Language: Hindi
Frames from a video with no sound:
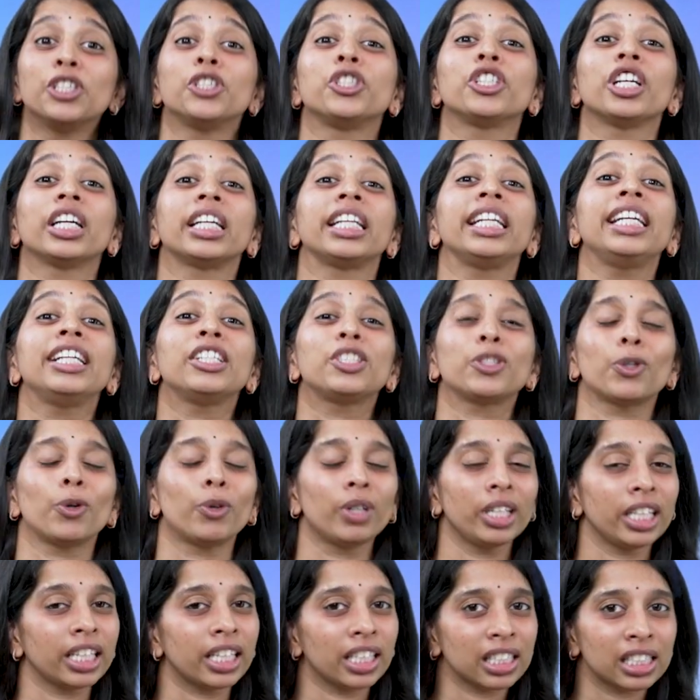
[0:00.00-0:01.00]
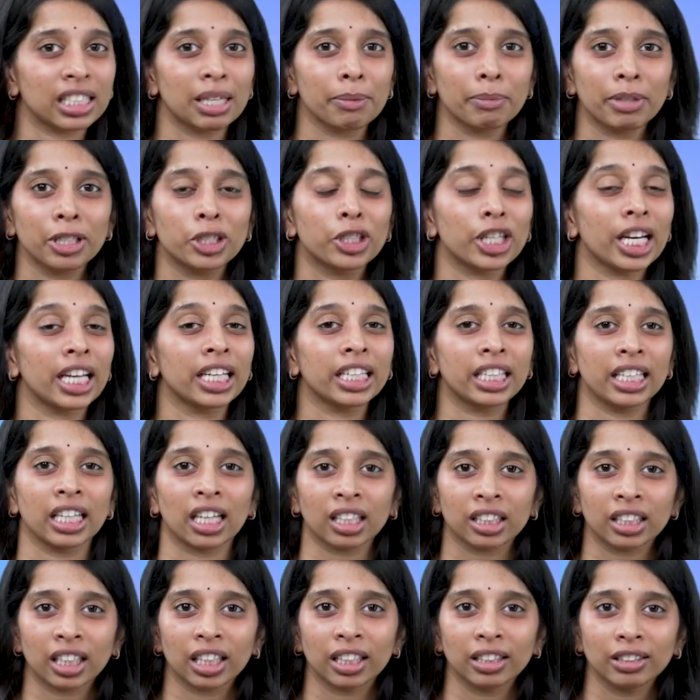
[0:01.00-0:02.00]
शरीर छोड़ने के समय शेयर किया
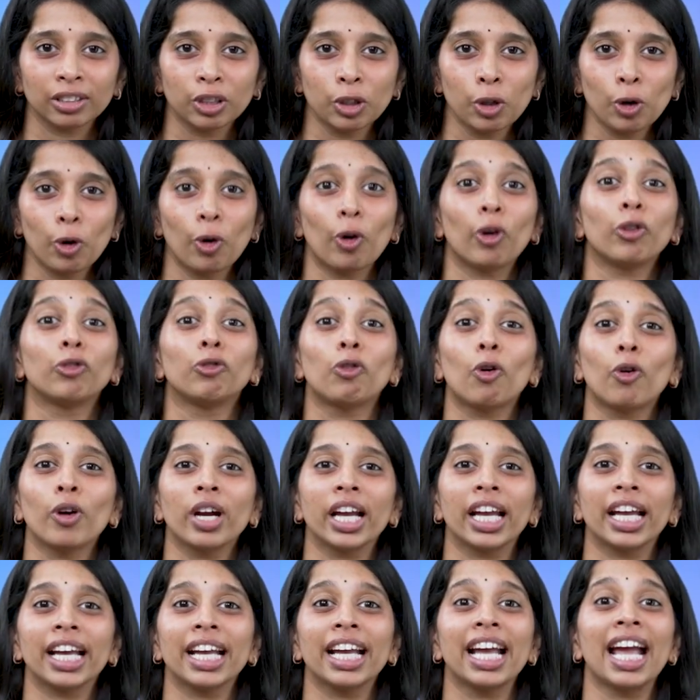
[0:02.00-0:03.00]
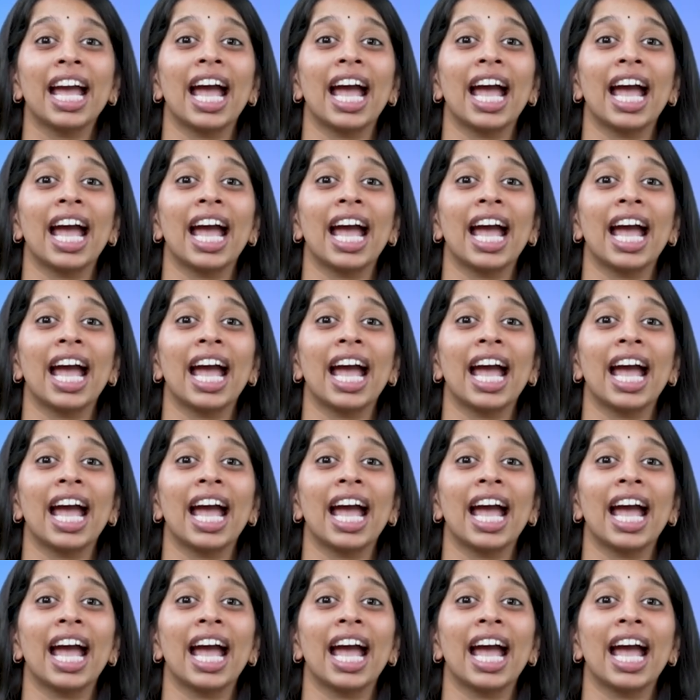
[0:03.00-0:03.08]
था और वो है